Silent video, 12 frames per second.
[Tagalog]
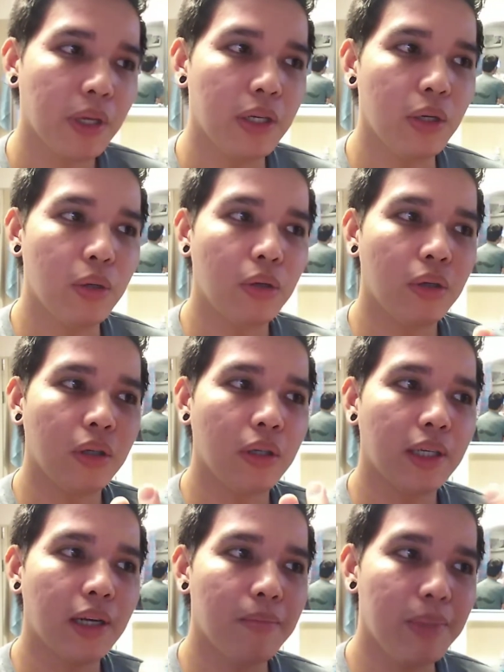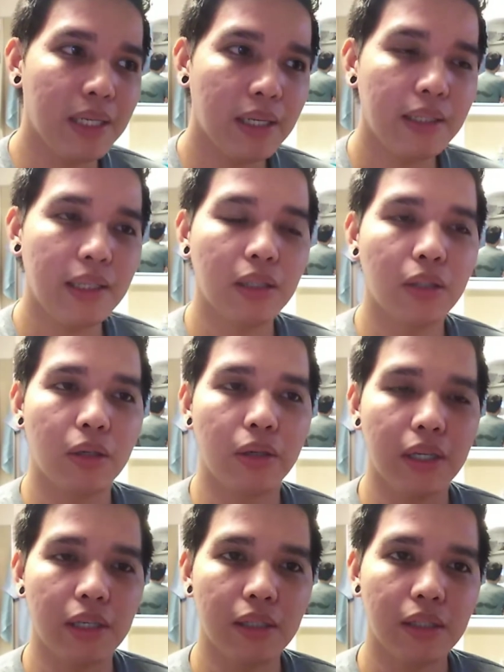yung kabina dito
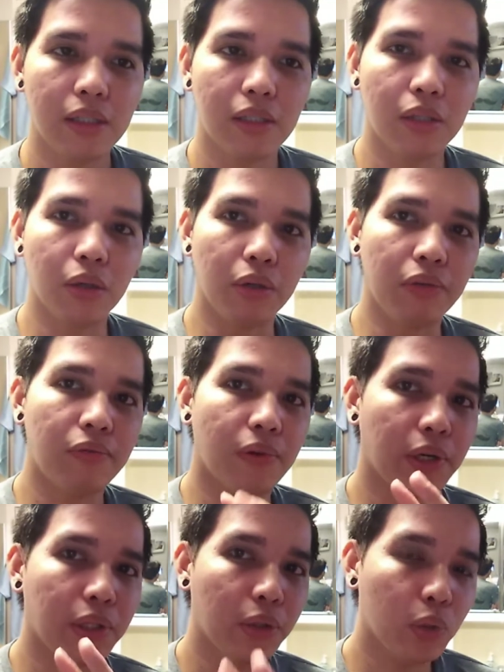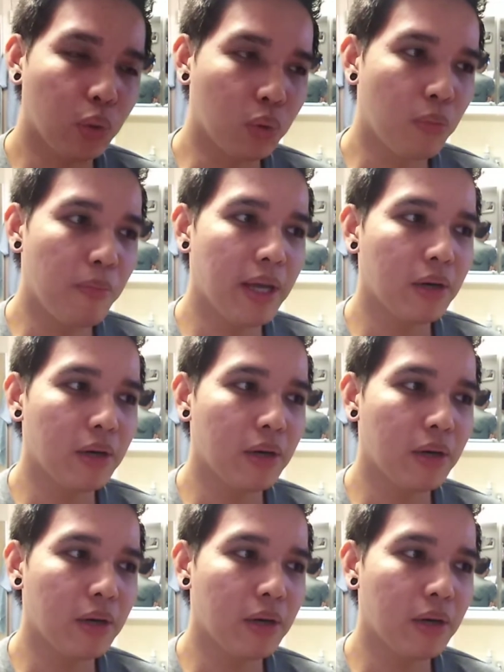is good for 2.